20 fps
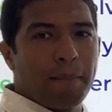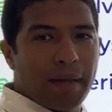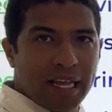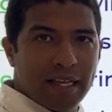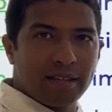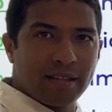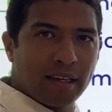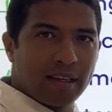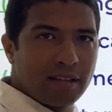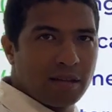
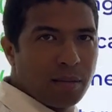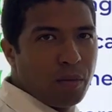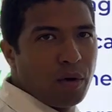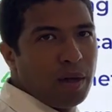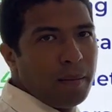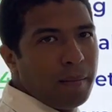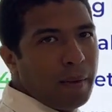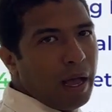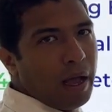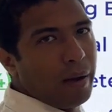بيزكس
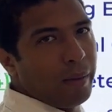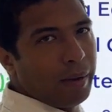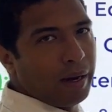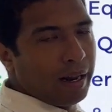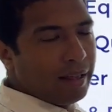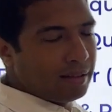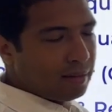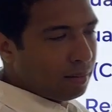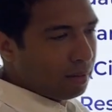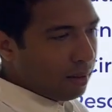مهمه قوي
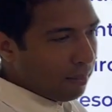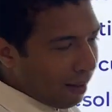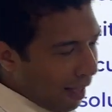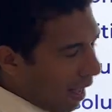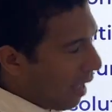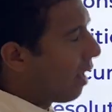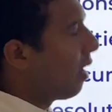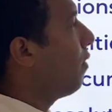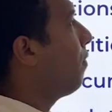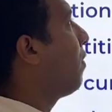لازم
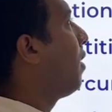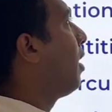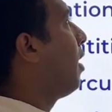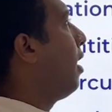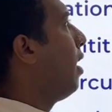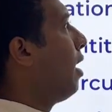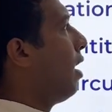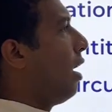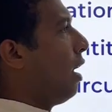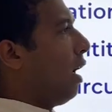تبقى
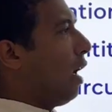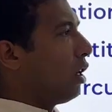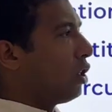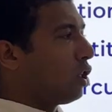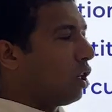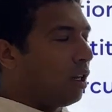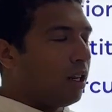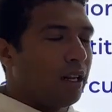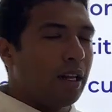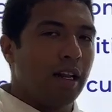عارفها
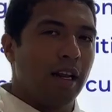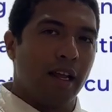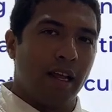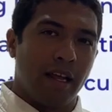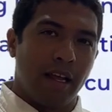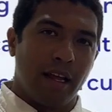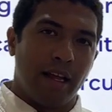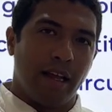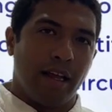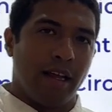عشان
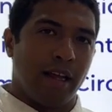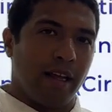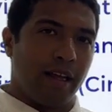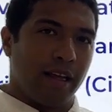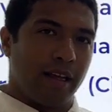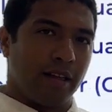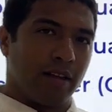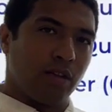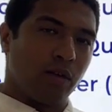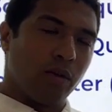
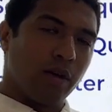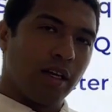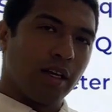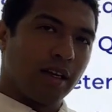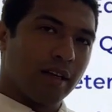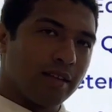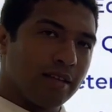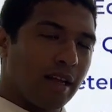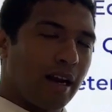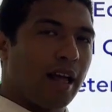ديورنج آه،
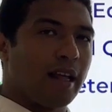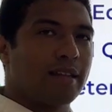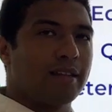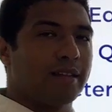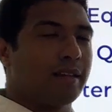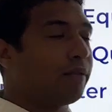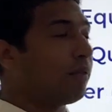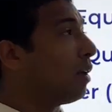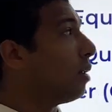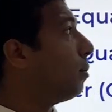آه، آه، السنه
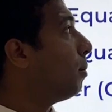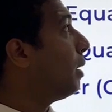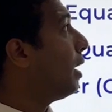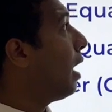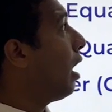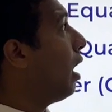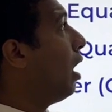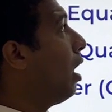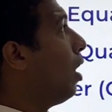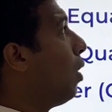هتستفاد
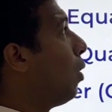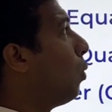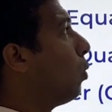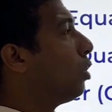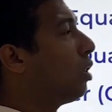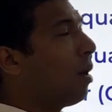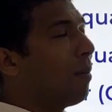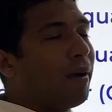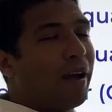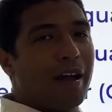بيها
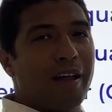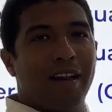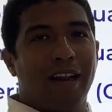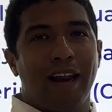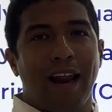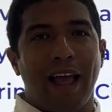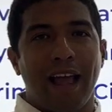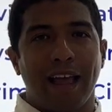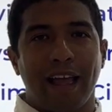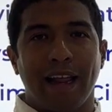
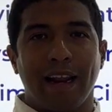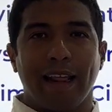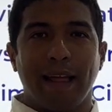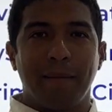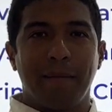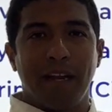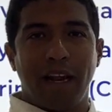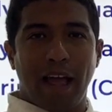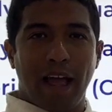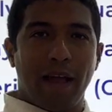وطبعا الحاجه
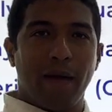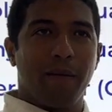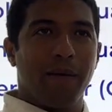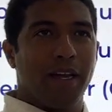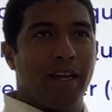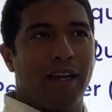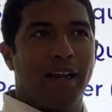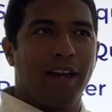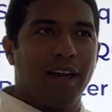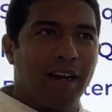الجميله
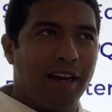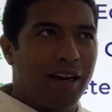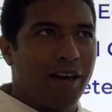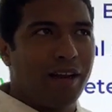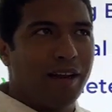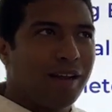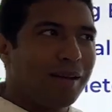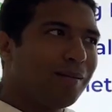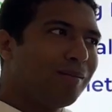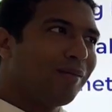قوي
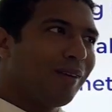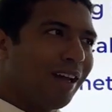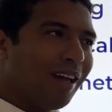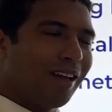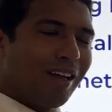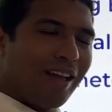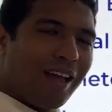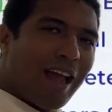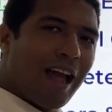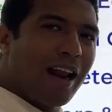اللي
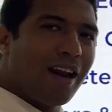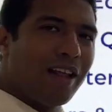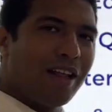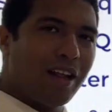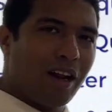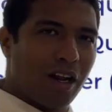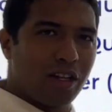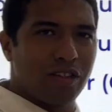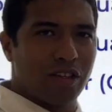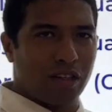
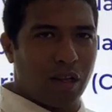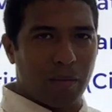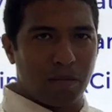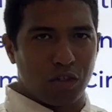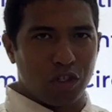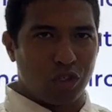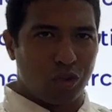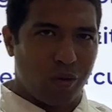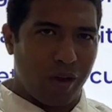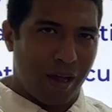يعني انا
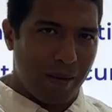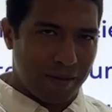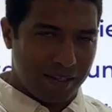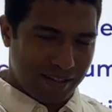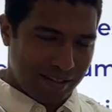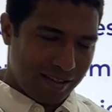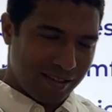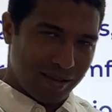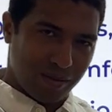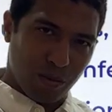اتصدمت شويه
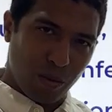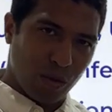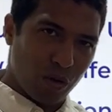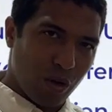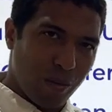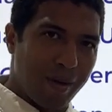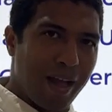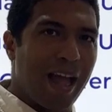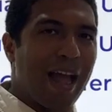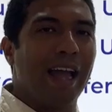بس
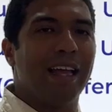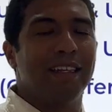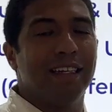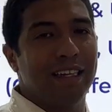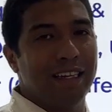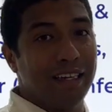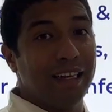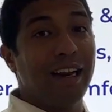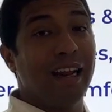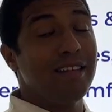الموضوع بقى
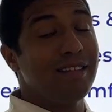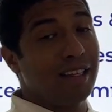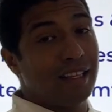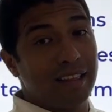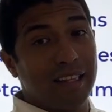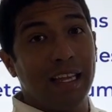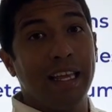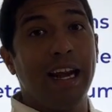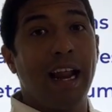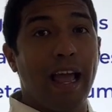عادي ان ناس
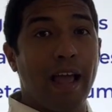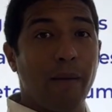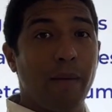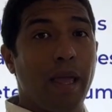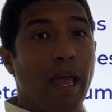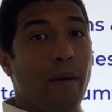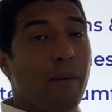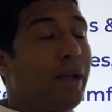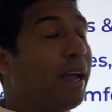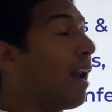كتيره
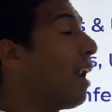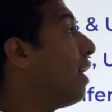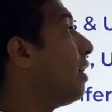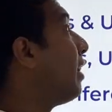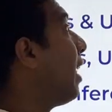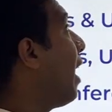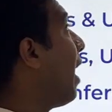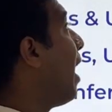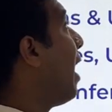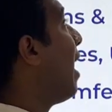قوي قوي كان
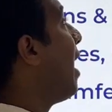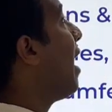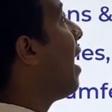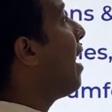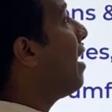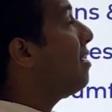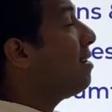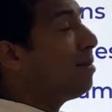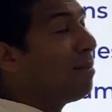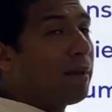عندها
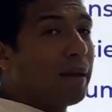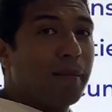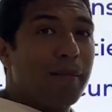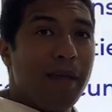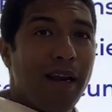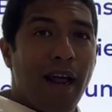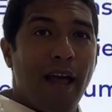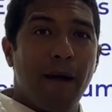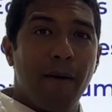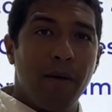ازمه
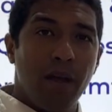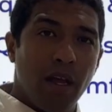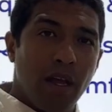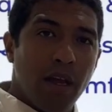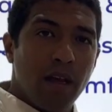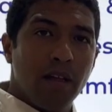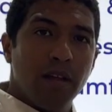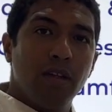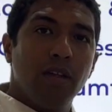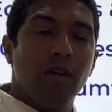كبيره قوي
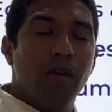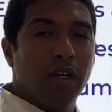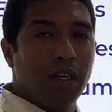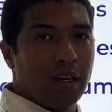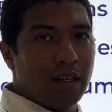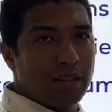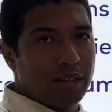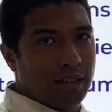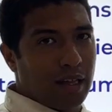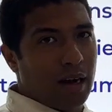
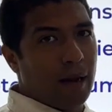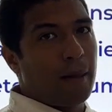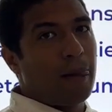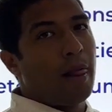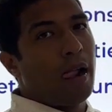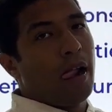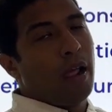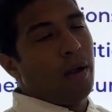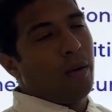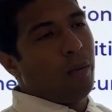ديورنج
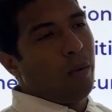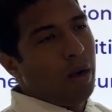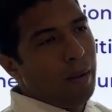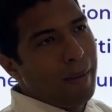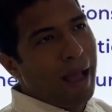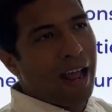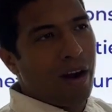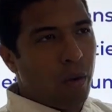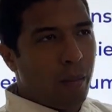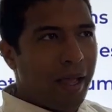السنه
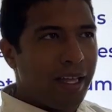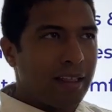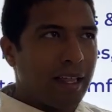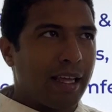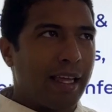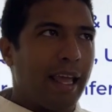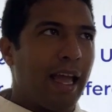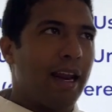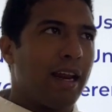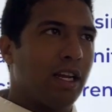
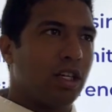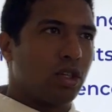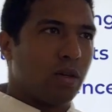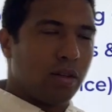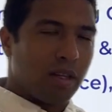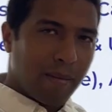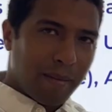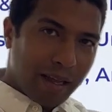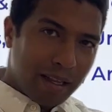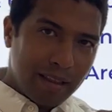ولمعلوماتك يعني
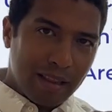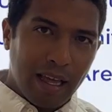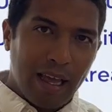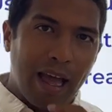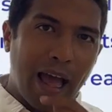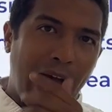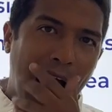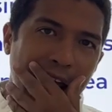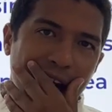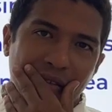عشان تبقى
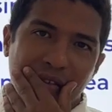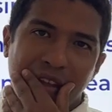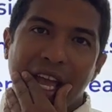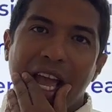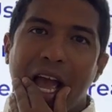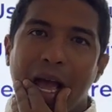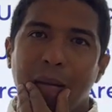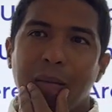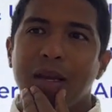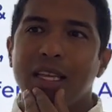انت عارف
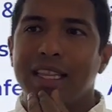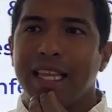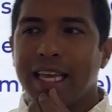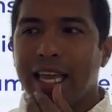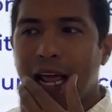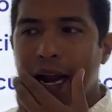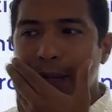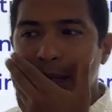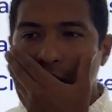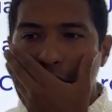ايه اهميه
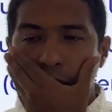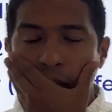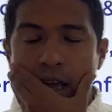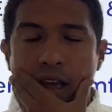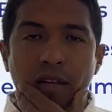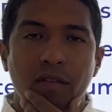الكلام ده